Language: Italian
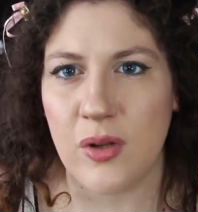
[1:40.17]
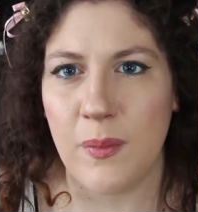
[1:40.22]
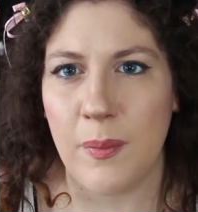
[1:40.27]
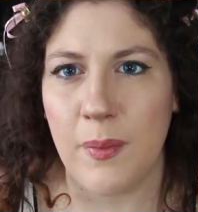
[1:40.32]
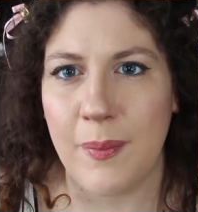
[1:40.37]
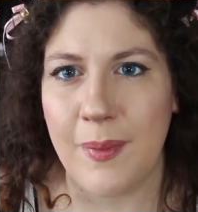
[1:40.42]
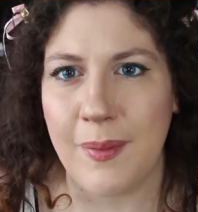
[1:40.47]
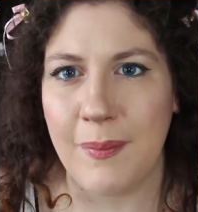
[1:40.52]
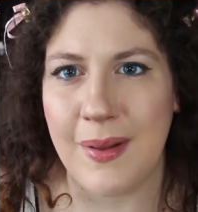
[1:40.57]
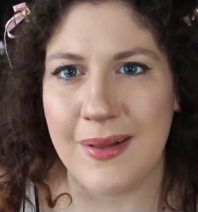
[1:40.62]

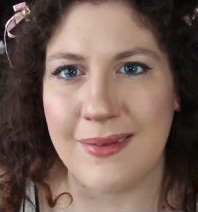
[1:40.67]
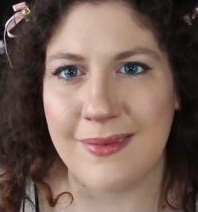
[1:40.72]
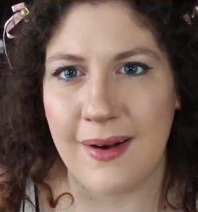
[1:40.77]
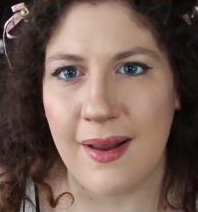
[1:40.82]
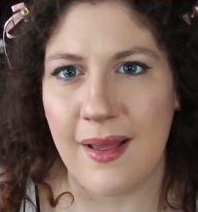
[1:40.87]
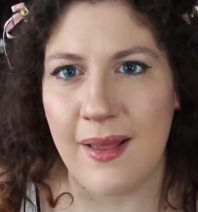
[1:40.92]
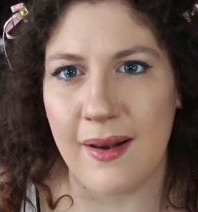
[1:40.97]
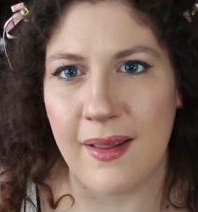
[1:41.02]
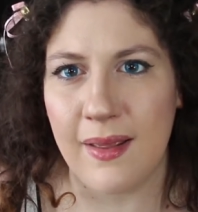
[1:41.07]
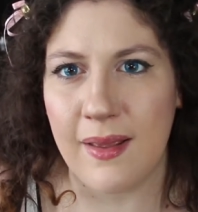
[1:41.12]
dopo le prime
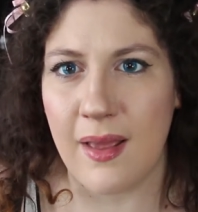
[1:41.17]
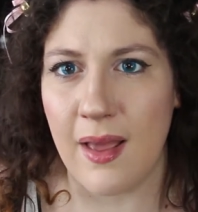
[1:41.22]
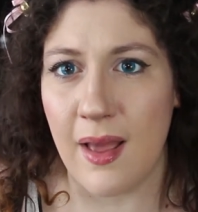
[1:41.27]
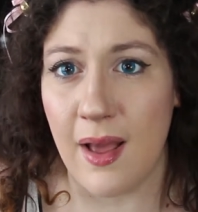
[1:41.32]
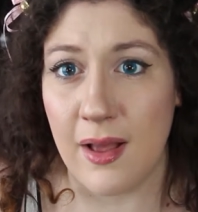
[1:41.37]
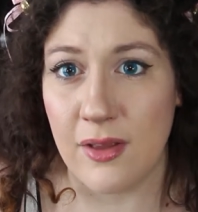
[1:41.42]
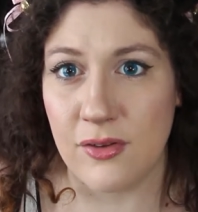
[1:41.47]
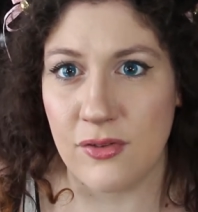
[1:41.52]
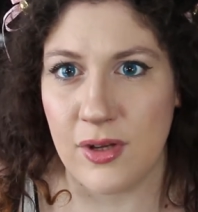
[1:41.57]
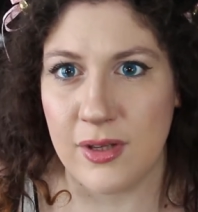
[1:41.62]
tre righe
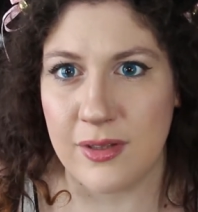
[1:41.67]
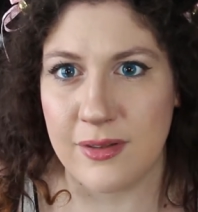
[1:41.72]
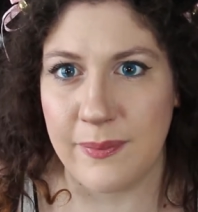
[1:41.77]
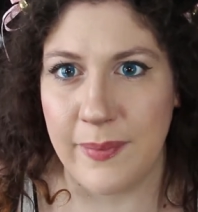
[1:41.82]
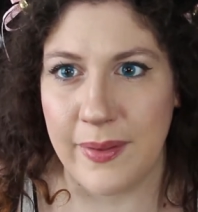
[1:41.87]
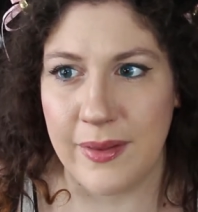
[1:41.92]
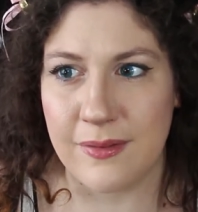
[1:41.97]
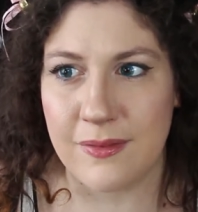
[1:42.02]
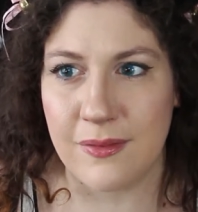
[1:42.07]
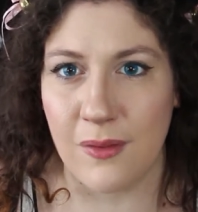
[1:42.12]
ha già
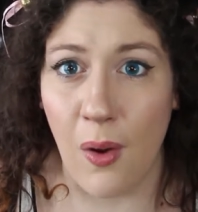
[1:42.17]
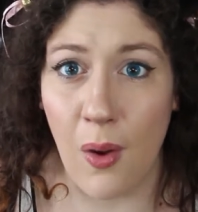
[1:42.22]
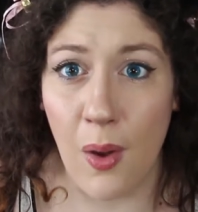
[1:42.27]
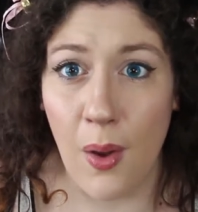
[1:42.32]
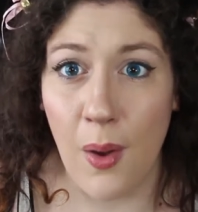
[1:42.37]
smesso